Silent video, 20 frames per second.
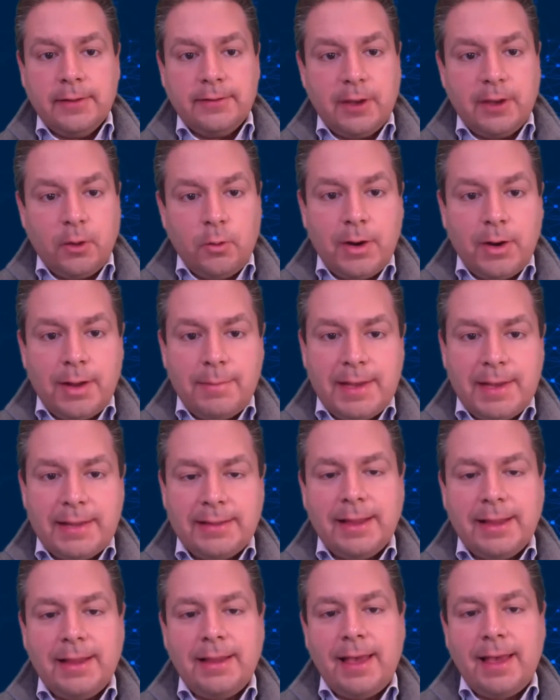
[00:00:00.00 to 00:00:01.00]

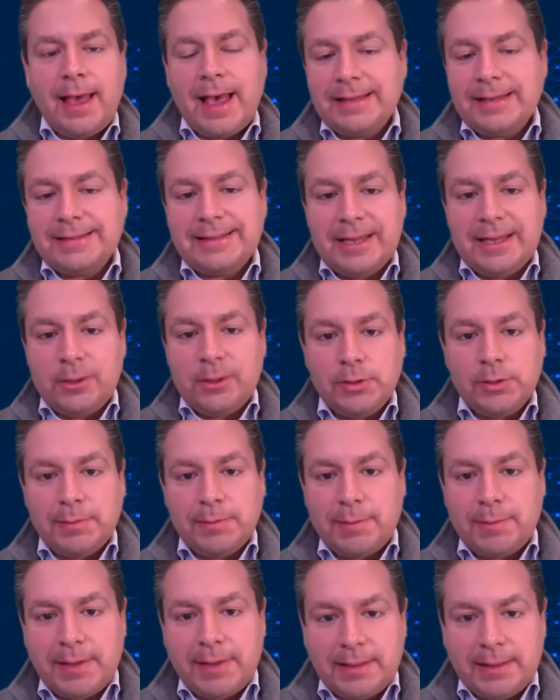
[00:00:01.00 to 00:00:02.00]
Seguramente has leído
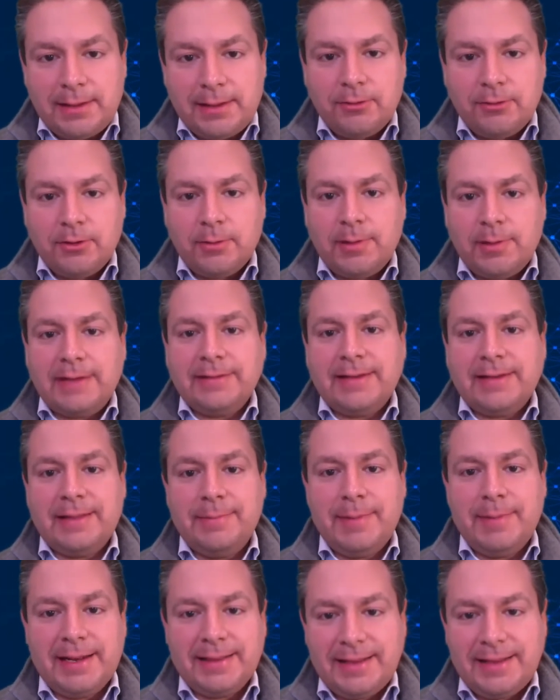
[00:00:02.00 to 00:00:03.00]
últimamente sobre las
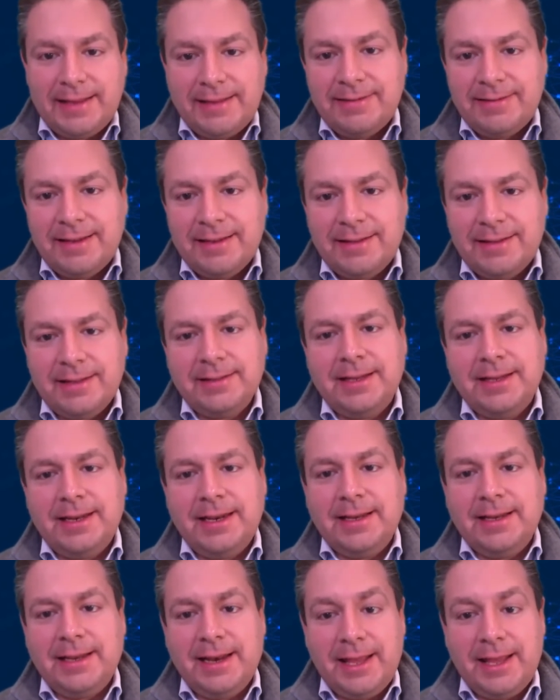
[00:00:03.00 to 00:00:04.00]
advertencias de
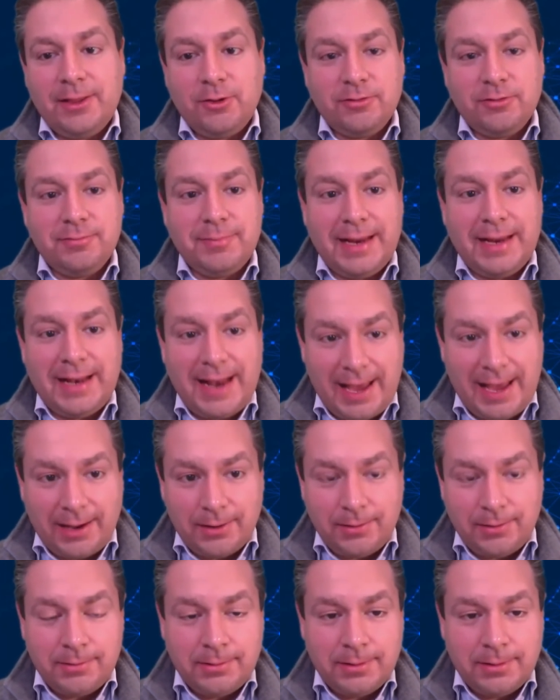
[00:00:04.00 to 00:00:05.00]
adquirir créditos
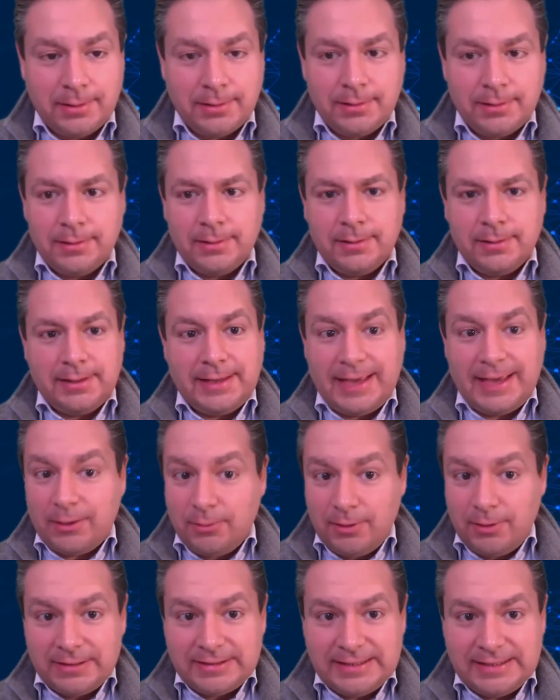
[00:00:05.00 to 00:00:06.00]
milagro que
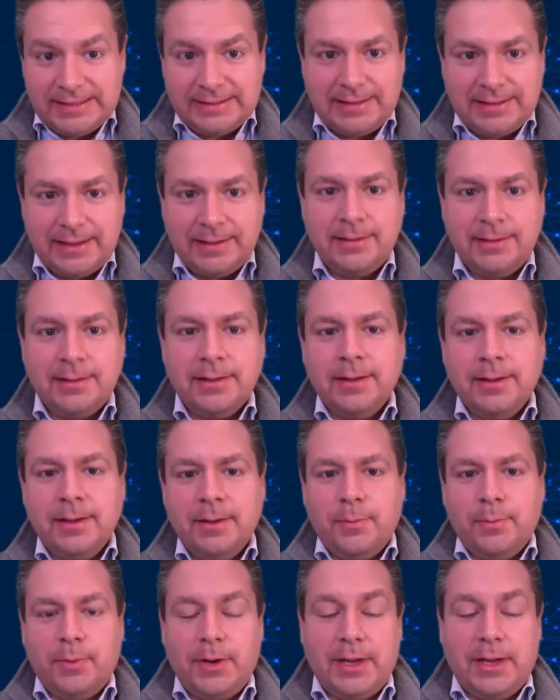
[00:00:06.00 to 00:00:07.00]
no existen,
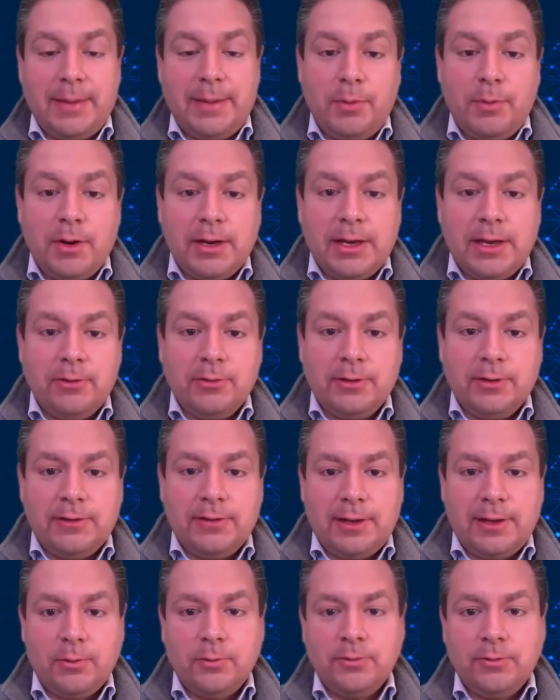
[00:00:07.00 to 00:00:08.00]
por ejemplo, aquellos que
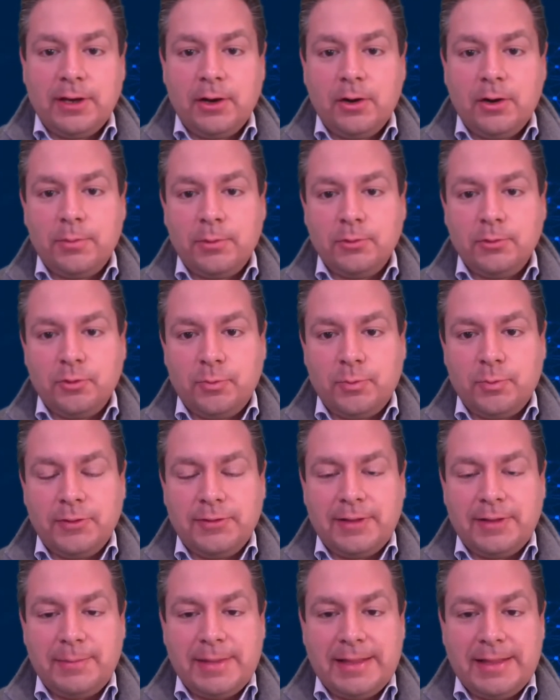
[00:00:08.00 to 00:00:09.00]
se anuncian como
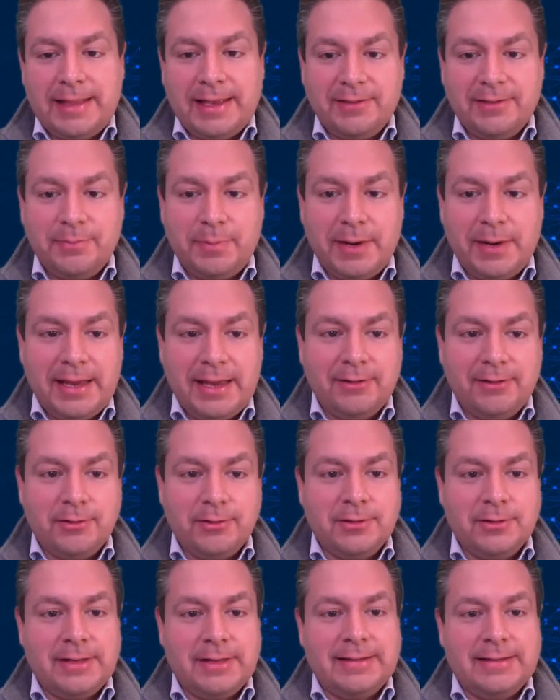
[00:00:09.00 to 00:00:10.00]
supuestamente express,
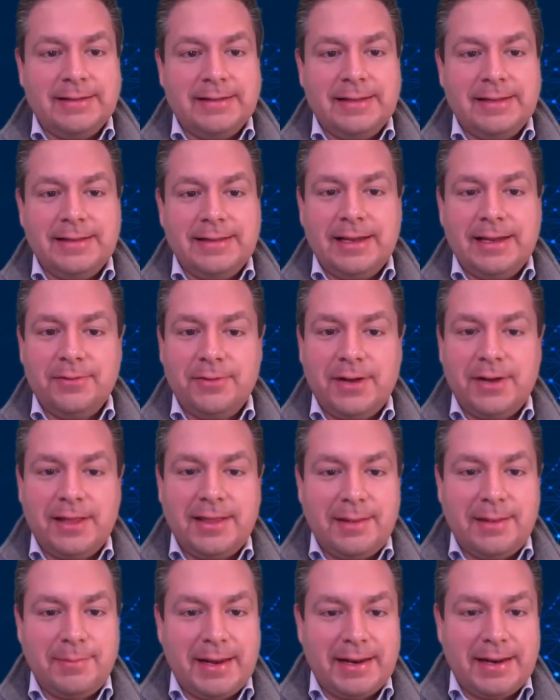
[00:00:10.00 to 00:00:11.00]
con tasas de interés fuera
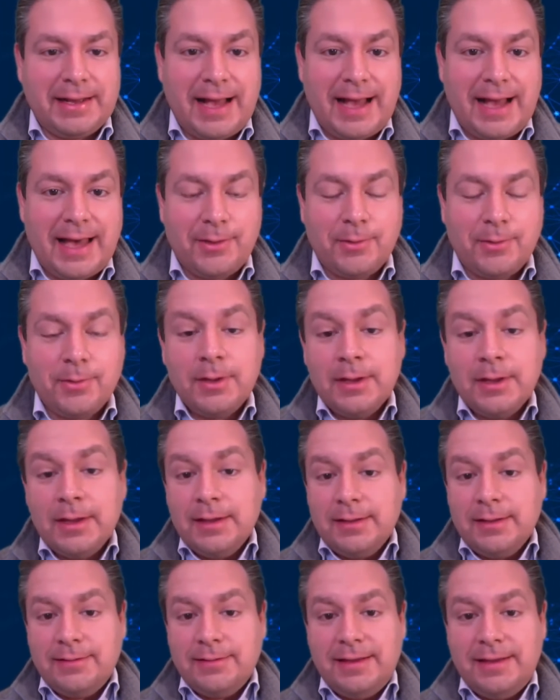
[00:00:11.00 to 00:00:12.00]
del mercado,
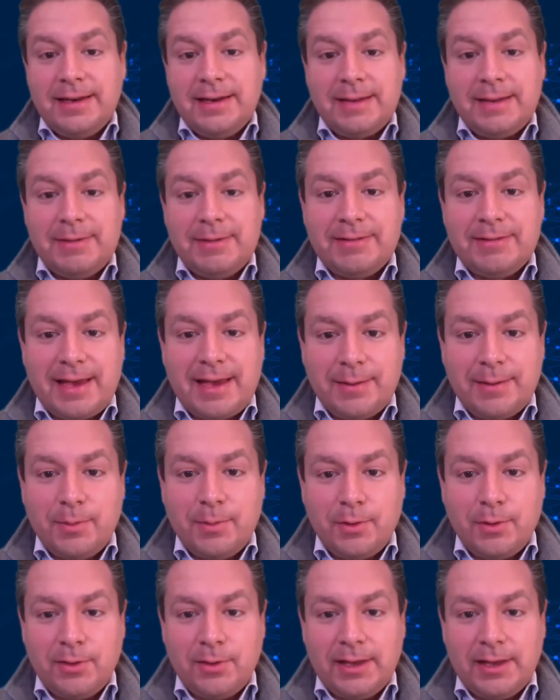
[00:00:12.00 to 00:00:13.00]
sin revisar
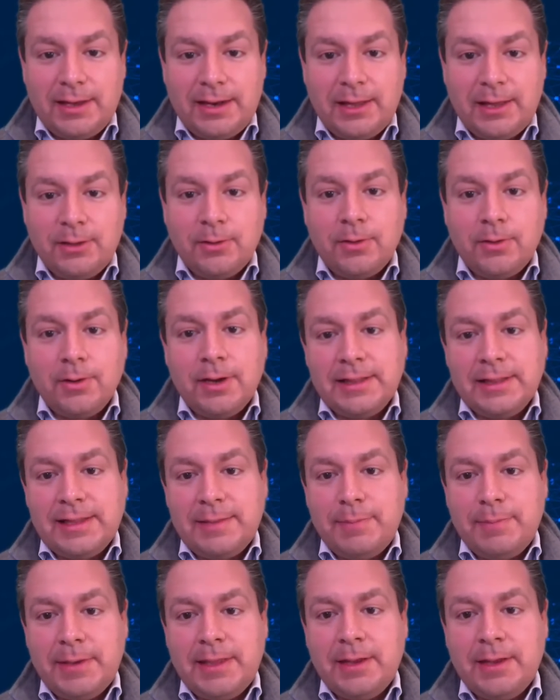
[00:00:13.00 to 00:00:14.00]
buró de crédito o que te
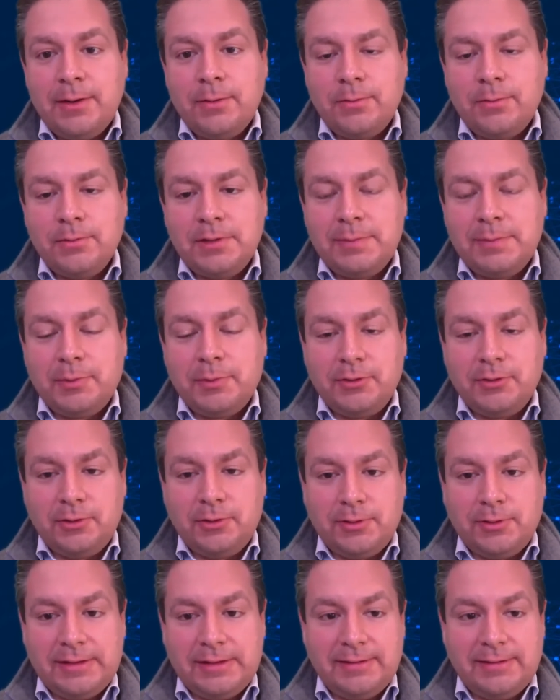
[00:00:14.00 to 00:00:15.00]
piden un
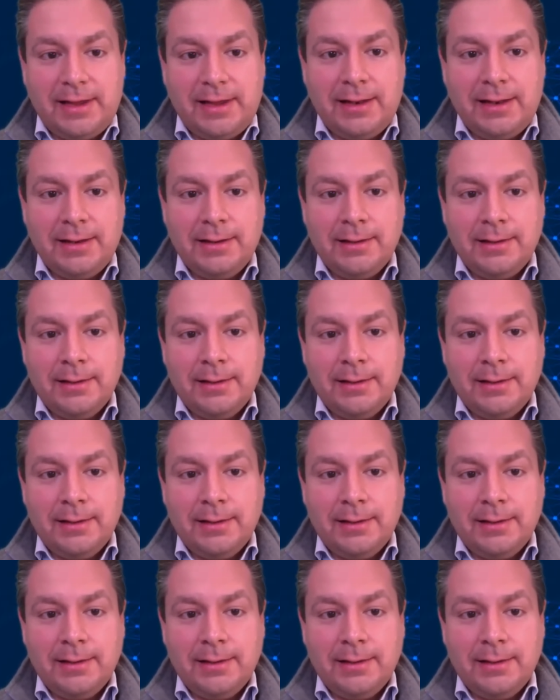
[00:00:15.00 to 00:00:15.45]
depósito inicial.